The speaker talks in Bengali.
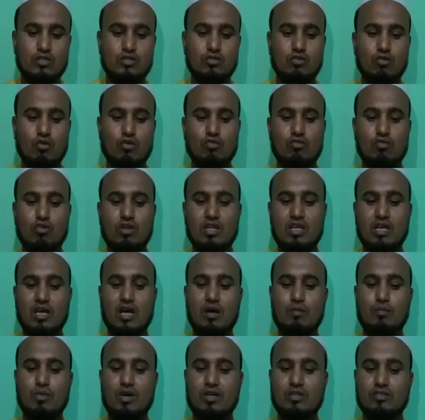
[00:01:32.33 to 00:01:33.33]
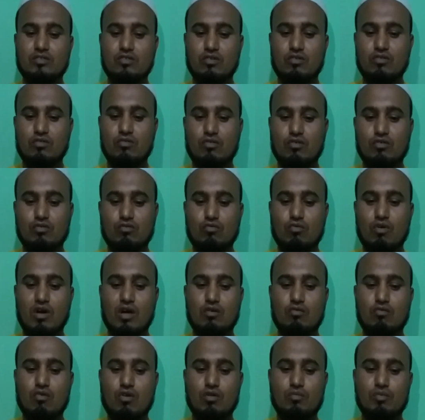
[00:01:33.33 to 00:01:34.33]
সকলে আমার জন্য
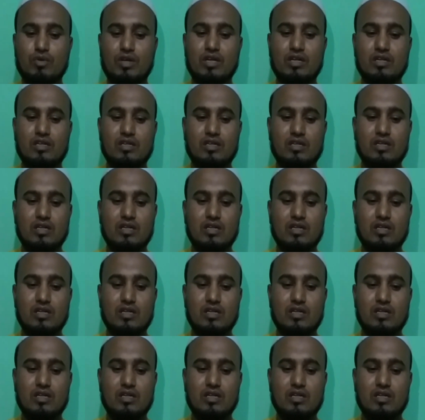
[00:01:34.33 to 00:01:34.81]
দোয়া করবেন